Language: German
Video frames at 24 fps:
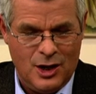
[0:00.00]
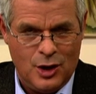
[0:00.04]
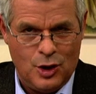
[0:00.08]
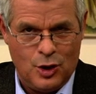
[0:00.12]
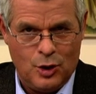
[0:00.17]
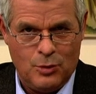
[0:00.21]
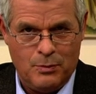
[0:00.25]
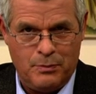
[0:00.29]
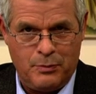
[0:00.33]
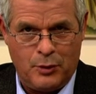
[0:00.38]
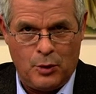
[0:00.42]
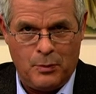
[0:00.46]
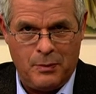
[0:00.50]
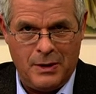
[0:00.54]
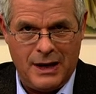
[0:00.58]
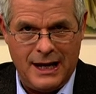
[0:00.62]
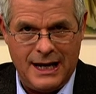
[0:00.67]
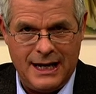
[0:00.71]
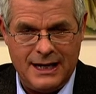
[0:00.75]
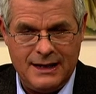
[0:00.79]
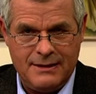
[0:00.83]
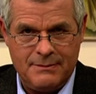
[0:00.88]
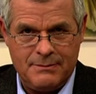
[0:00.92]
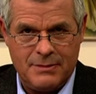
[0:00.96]
Um
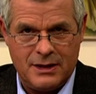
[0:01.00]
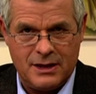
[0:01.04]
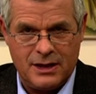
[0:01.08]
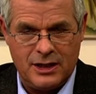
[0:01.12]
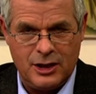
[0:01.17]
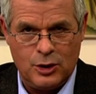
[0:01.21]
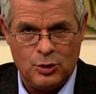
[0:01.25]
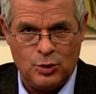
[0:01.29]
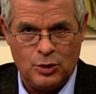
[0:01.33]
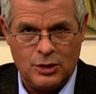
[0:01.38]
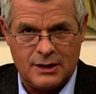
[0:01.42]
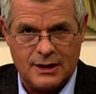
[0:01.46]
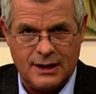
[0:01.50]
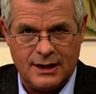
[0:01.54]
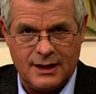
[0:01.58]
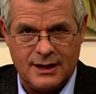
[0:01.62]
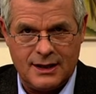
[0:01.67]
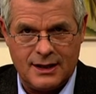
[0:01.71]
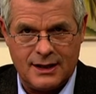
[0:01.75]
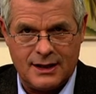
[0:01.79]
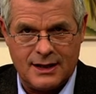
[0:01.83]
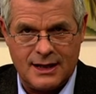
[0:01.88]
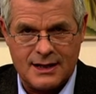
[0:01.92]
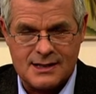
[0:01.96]

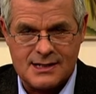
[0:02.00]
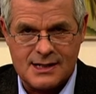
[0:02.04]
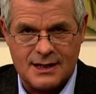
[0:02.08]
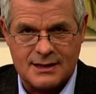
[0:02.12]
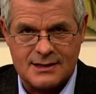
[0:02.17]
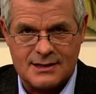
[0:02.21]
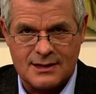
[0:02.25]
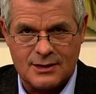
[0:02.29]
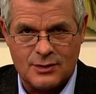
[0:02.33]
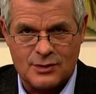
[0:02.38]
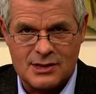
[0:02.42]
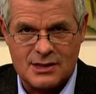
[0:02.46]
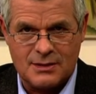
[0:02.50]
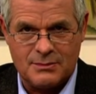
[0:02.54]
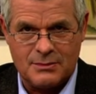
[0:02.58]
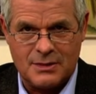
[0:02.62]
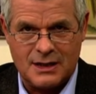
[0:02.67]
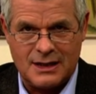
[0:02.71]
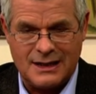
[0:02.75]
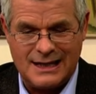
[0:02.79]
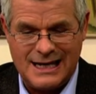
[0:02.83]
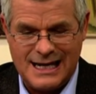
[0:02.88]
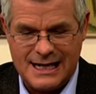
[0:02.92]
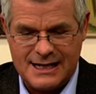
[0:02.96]
Problemjugendliche geht es jetzt in unserem
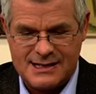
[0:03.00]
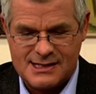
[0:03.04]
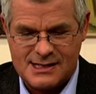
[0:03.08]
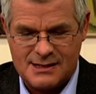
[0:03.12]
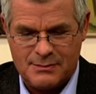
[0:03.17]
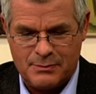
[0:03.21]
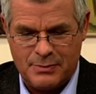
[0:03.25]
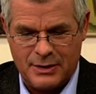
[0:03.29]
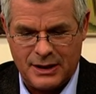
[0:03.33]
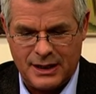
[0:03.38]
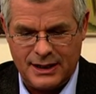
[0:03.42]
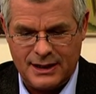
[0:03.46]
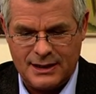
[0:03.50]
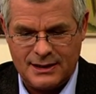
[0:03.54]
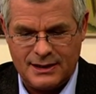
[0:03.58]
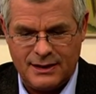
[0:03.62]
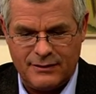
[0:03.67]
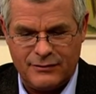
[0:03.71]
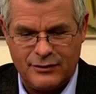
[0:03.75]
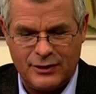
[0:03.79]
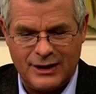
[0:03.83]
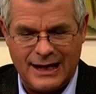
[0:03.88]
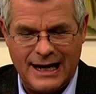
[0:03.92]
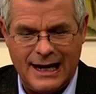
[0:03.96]
nächsten Bericht,
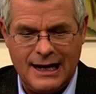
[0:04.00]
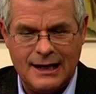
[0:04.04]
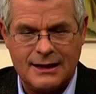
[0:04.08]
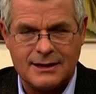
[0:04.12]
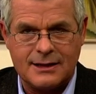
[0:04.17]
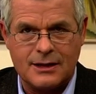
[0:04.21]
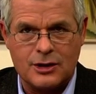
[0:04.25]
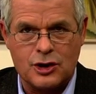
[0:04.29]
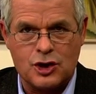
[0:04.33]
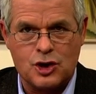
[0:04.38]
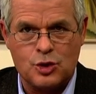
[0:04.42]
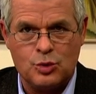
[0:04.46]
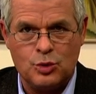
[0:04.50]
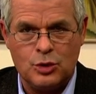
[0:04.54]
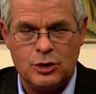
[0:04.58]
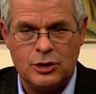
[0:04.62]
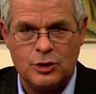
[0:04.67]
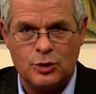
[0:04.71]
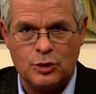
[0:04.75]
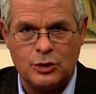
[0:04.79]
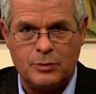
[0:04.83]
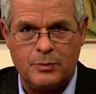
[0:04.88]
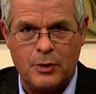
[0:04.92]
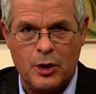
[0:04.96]
die von Eltern,
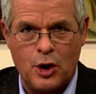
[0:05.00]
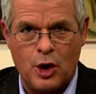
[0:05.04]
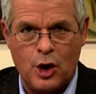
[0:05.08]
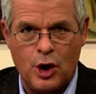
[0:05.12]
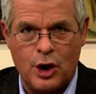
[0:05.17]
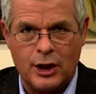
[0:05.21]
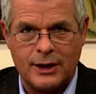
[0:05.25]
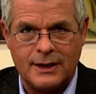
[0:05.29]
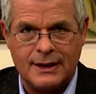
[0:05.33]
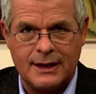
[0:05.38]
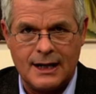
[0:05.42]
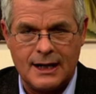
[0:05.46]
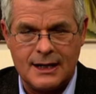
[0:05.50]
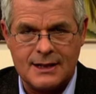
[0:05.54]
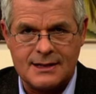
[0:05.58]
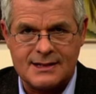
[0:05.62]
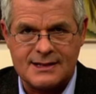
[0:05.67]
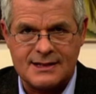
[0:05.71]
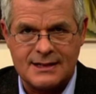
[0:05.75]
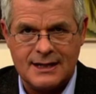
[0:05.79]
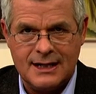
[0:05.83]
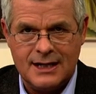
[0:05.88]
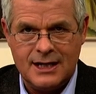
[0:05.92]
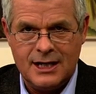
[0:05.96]
Schulen und Behörden
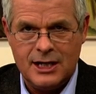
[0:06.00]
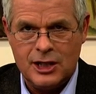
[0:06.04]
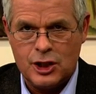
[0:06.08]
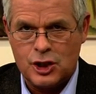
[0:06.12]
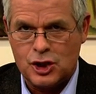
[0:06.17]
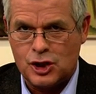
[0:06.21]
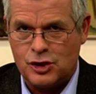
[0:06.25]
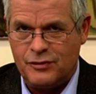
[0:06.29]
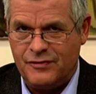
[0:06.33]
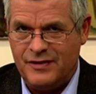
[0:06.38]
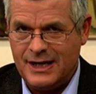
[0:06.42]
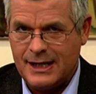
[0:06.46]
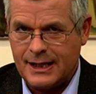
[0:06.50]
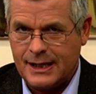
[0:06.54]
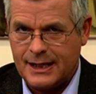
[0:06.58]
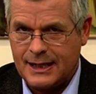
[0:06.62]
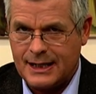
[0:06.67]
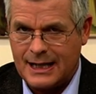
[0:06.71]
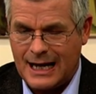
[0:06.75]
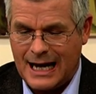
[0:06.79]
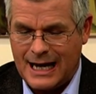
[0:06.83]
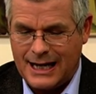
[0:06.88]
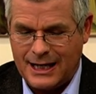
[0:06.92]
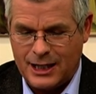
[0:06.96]
als
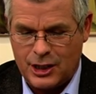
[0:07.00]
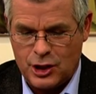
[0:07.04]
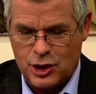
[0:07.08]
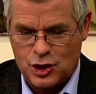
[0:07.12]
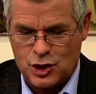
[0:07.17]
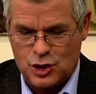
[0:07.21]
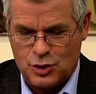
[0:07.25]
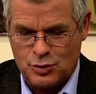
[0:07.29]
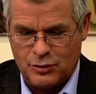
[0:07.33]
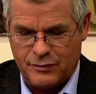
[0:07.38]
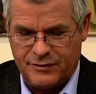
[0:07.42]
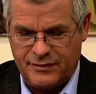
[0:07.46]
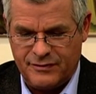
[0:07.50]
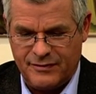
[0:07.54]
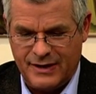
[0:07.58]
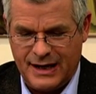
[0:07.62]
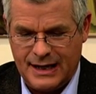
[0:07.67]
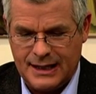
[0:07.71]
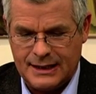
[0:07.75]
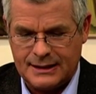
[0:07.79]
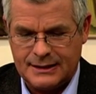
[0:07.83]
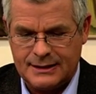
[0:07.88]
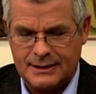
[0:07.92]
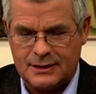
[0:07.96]
schwierig eingestuft
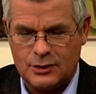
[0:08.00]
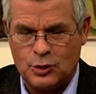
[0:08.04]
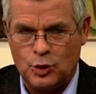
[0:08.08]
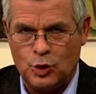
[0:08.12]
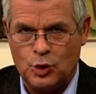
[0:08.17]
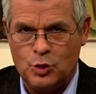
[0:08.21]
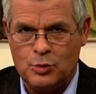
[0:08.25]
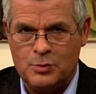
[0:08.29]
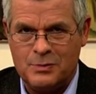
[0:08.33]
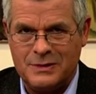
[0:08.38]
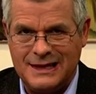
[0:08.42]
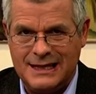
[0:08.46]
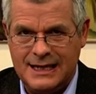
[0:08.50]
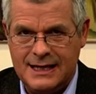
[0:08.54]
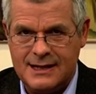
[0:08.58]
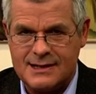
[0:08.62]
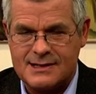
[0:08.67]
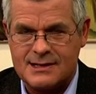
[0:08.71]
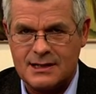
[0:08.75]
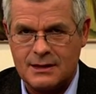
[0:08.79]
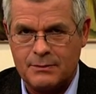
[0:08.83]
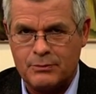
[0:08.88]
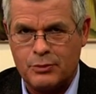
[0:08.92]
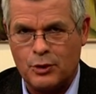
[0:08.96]
werden. Um
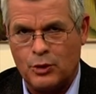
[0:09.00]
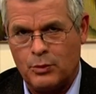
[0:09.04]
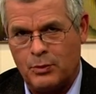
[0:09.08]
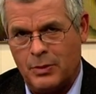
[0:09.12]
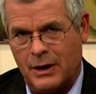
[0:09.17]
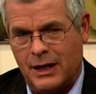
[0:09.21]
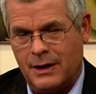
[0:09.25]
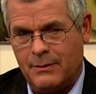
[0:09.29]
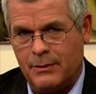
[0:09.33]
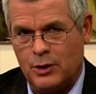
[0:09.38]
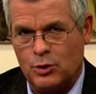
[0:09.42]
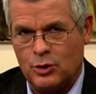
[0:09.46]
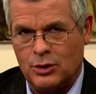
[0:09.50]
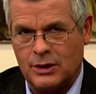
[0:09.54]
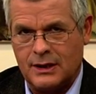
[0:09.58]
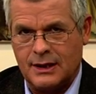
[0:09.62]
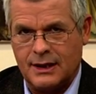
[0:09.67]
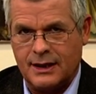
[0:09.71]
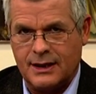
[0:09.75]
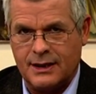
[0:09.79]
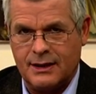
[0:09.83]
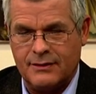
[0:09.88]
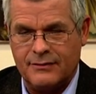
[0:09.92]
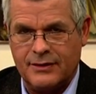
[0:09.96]
diese
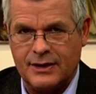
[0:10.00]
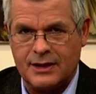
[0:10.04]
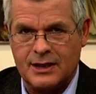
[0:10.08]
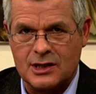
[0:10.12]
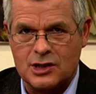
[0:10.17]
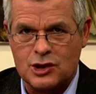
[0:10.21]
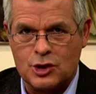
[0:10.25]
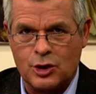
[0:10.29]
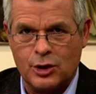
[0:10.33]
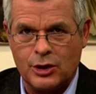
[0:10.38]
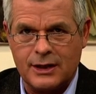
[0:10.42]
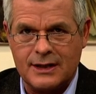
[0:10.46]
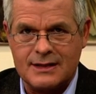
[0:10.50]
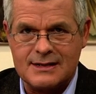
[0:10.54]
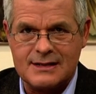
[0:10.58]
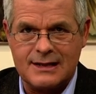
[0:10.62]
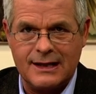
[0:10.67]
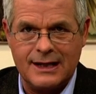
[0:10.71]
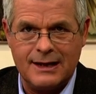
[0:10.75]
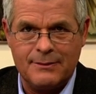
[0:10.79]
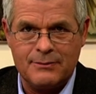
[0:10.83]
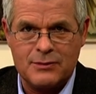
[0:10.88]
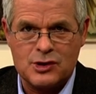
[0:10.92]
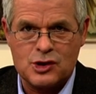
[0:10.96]
Problemjugendliche wieder zurück ins
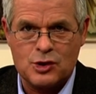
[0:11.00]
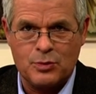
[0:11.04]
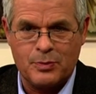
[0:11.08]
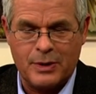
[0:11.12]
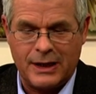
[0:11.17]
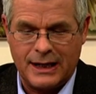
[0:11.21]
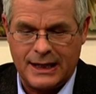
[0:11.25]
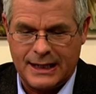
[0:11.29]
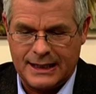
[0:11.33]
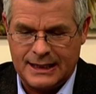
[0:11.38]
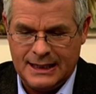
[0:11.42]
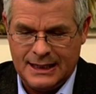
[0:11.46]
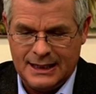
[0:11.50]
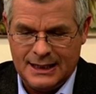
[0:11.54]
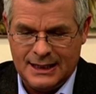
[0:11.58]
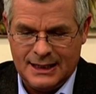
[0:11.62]
Leben zu bringen,